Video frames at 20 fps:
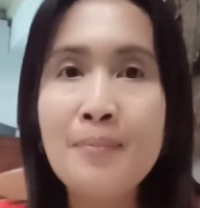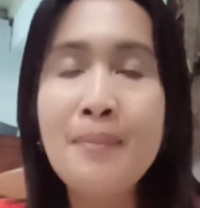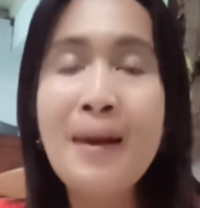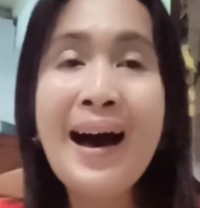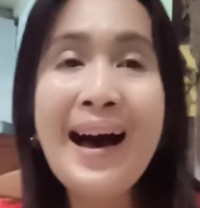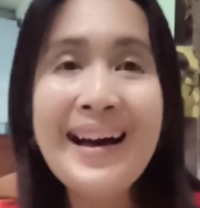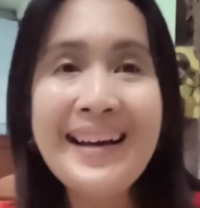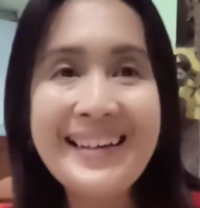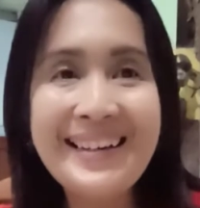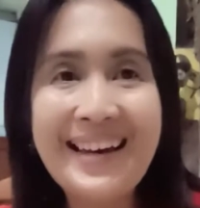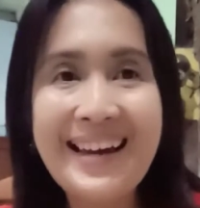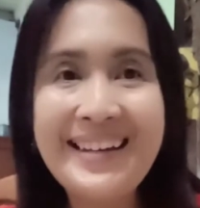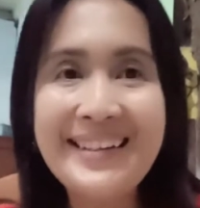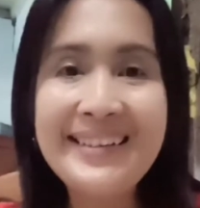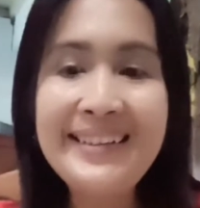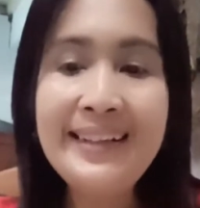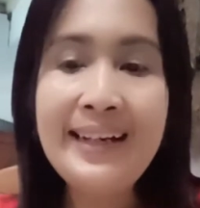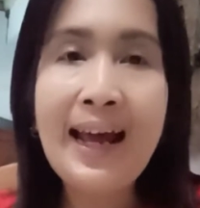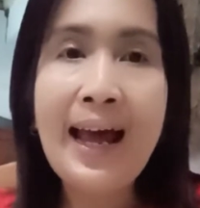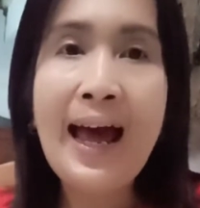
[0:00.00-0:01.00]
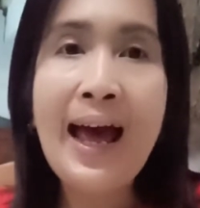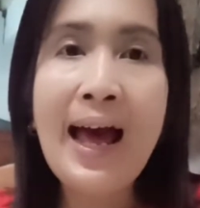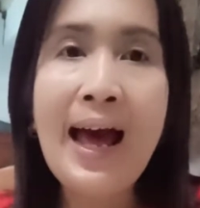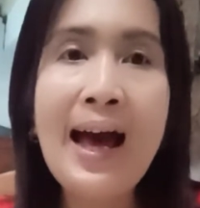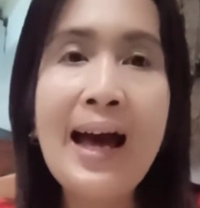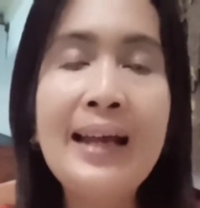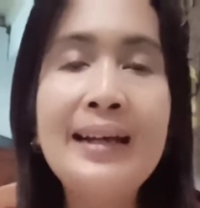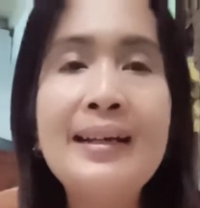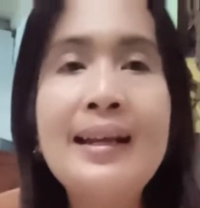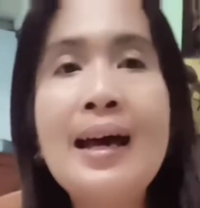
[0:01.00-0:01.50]
bahkan
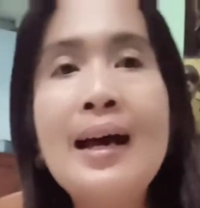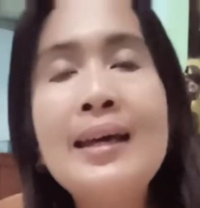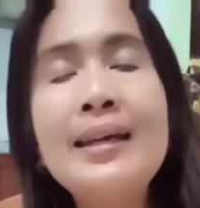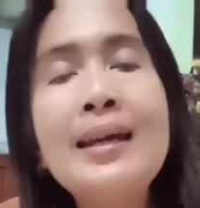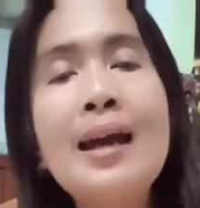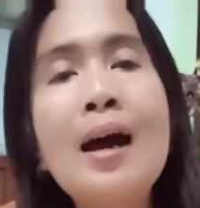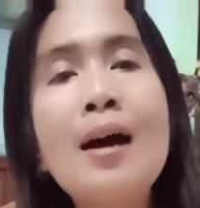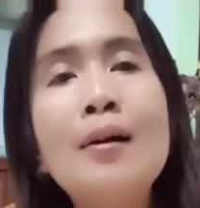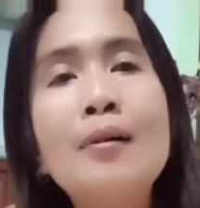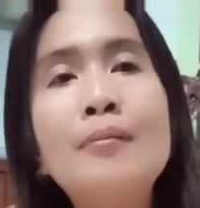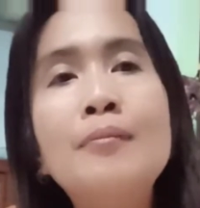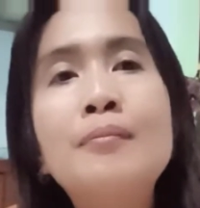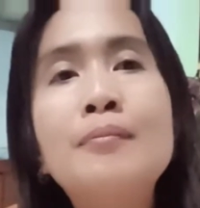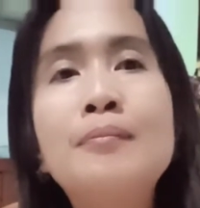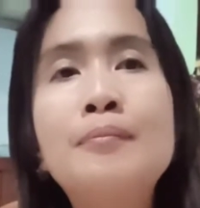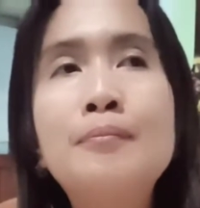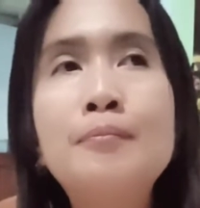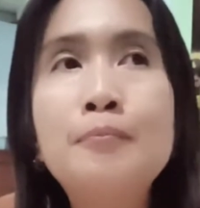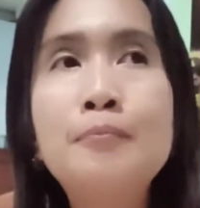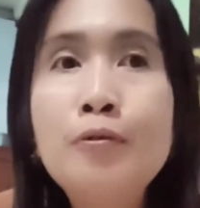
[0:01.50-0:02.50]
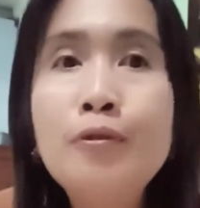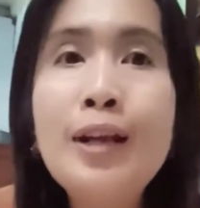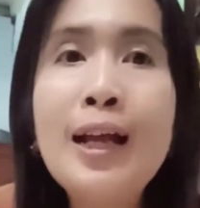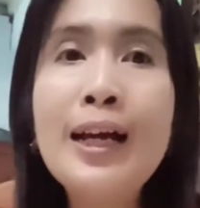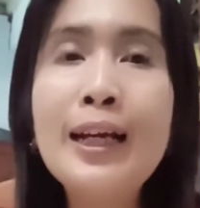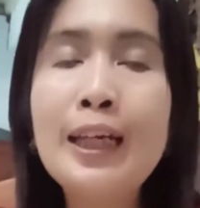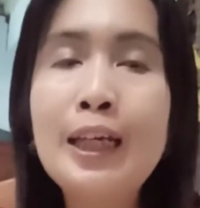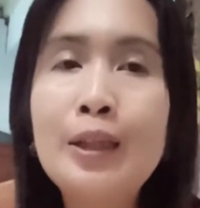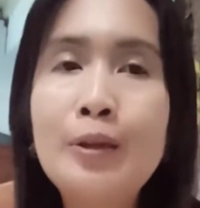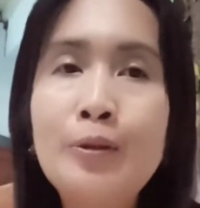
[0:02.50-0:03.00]
ada yang
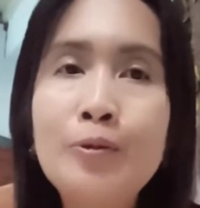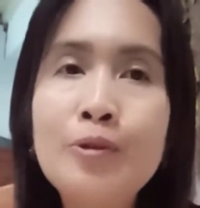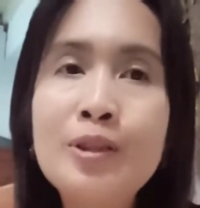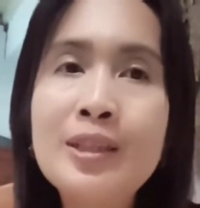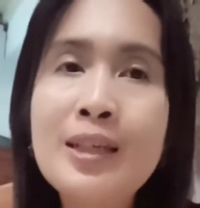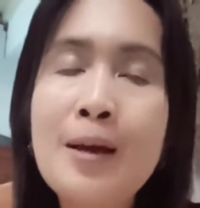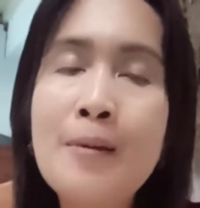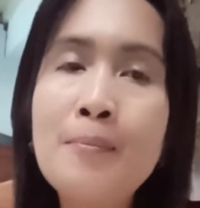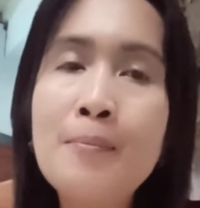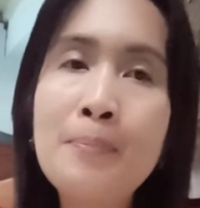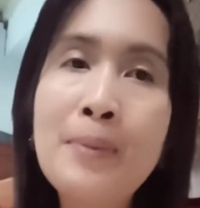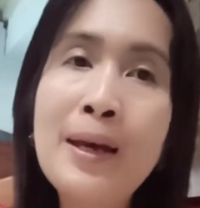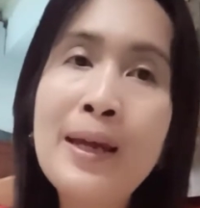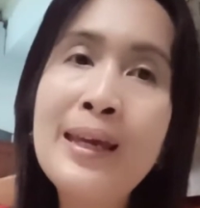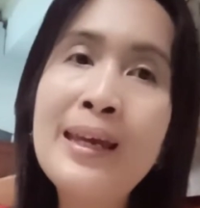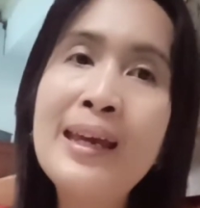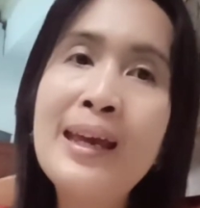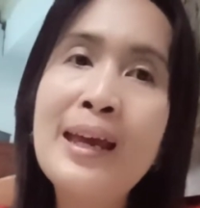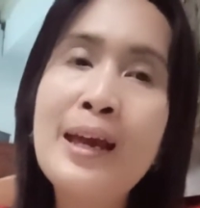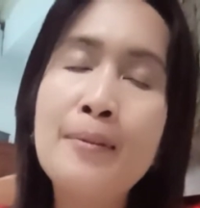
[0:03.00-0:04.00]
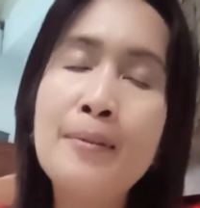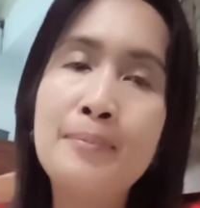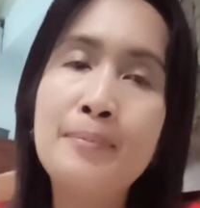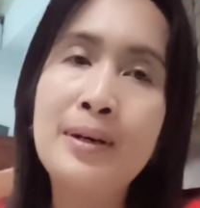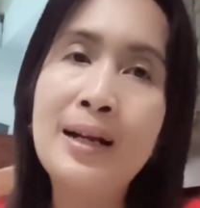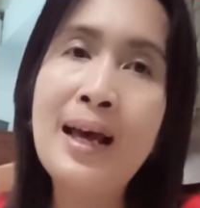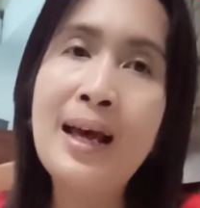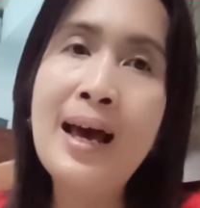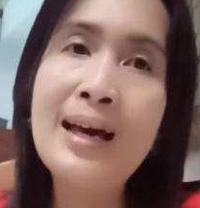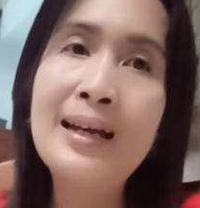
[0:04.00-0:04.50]
pulang itu sampai
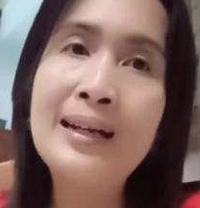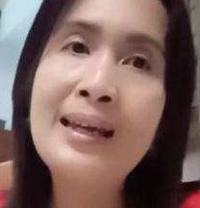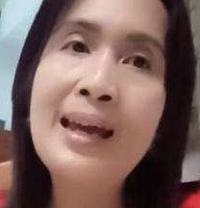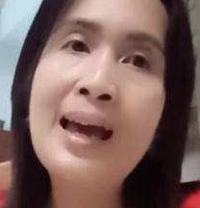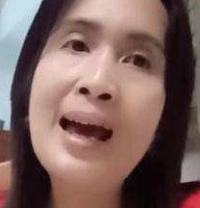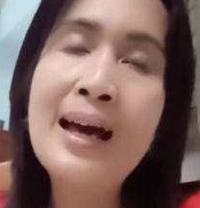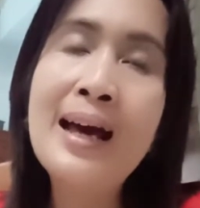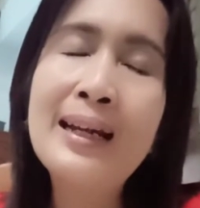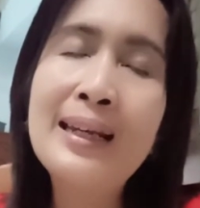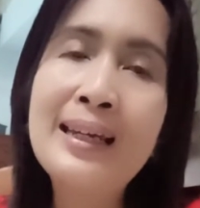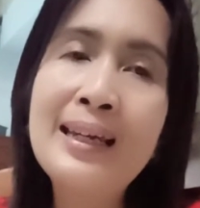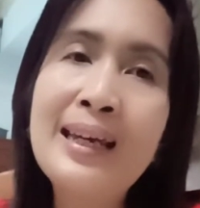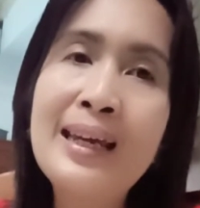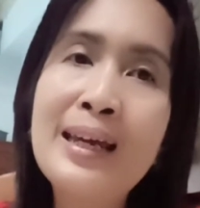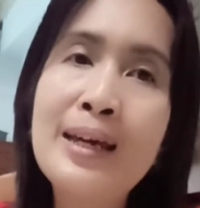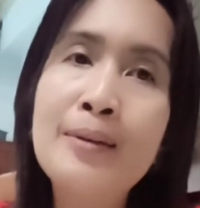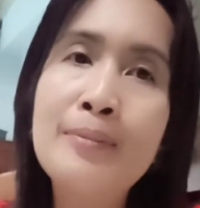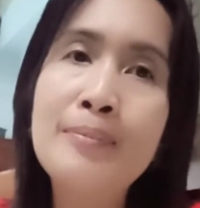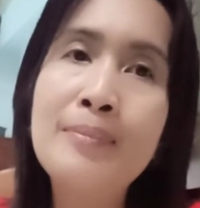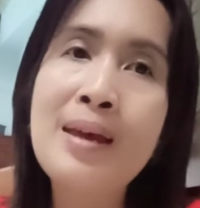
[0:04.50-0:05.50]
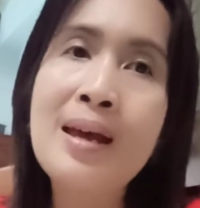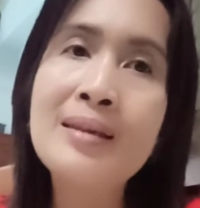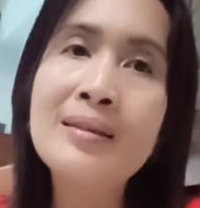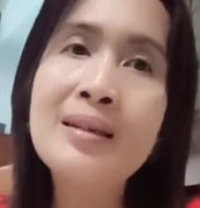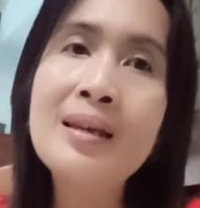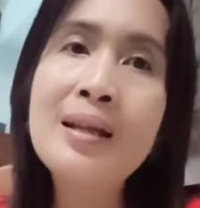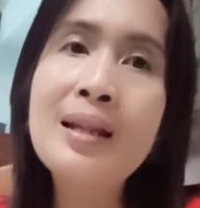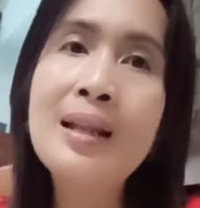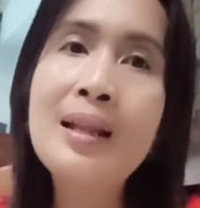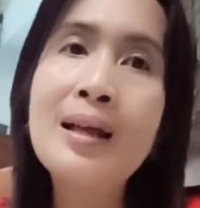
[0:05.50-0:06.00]
berhari-hari
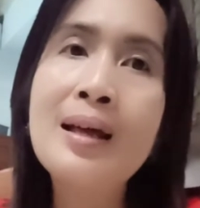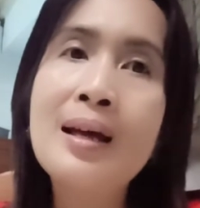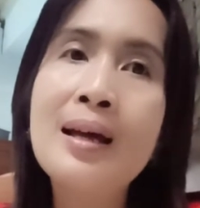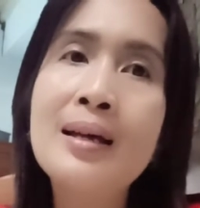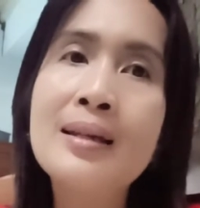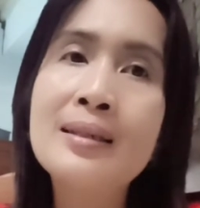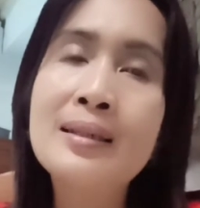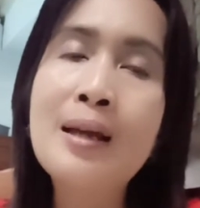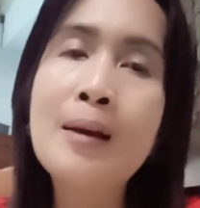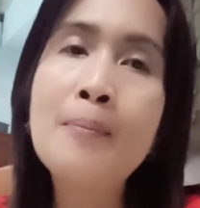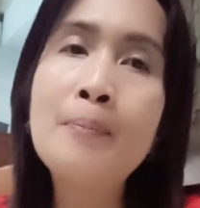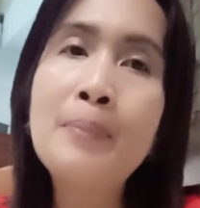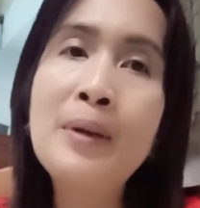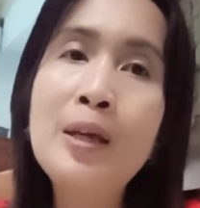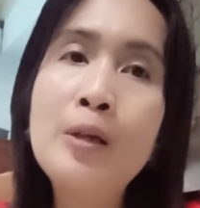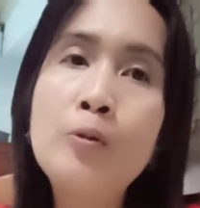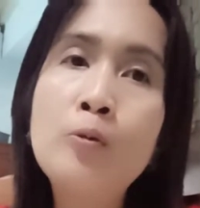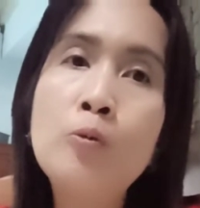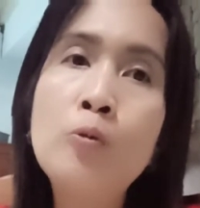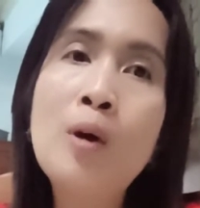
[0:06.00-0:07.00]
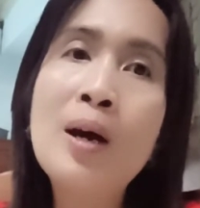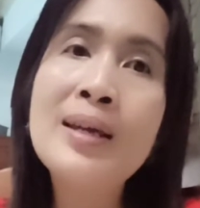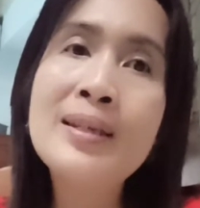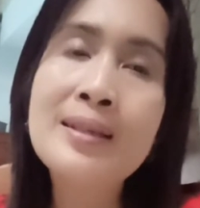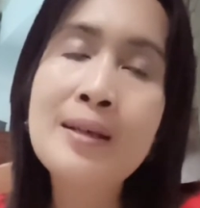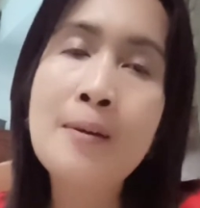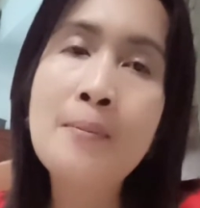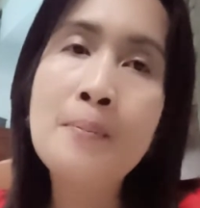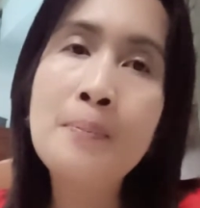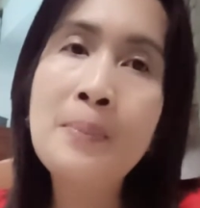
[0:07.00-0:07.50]
biasa sampai dua
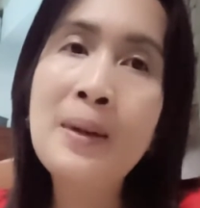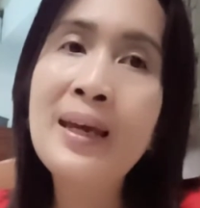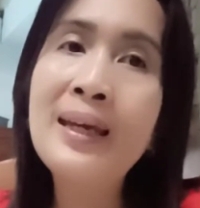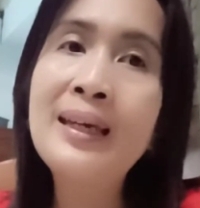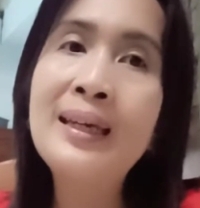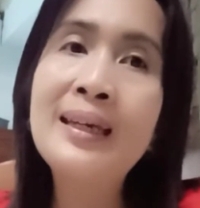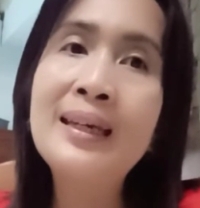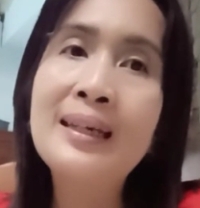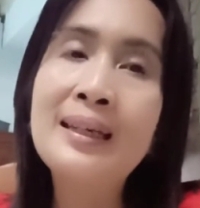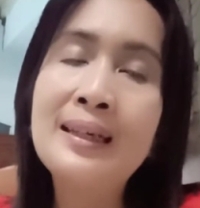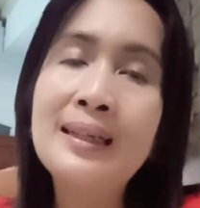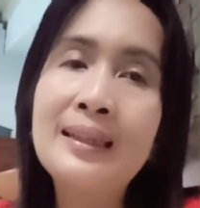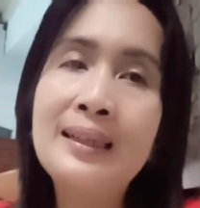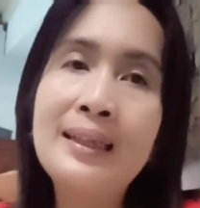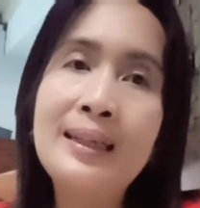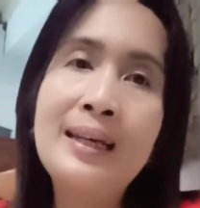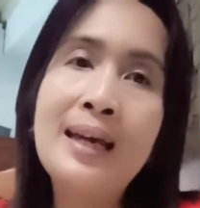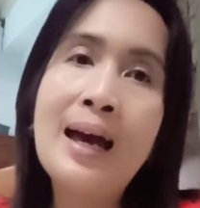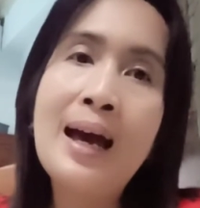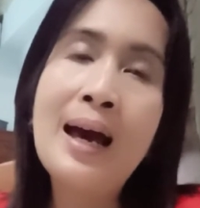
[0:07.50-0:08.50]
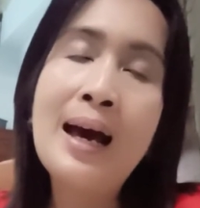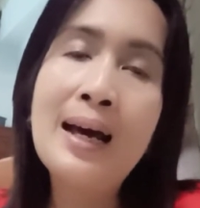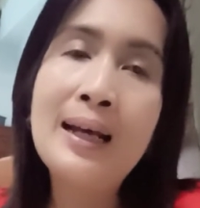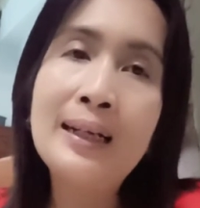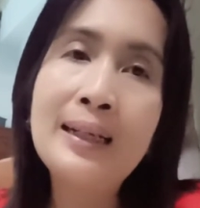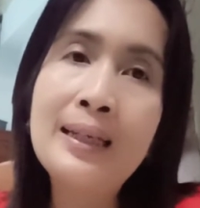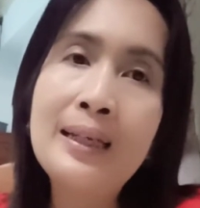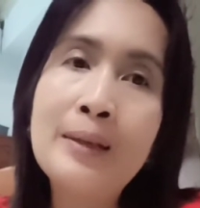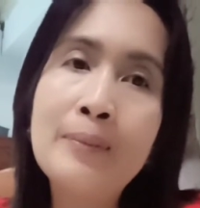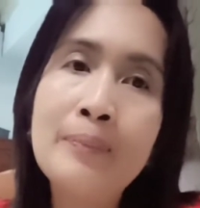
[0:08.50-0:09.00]
sampai tiga
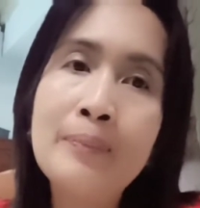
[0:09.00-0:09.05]
hari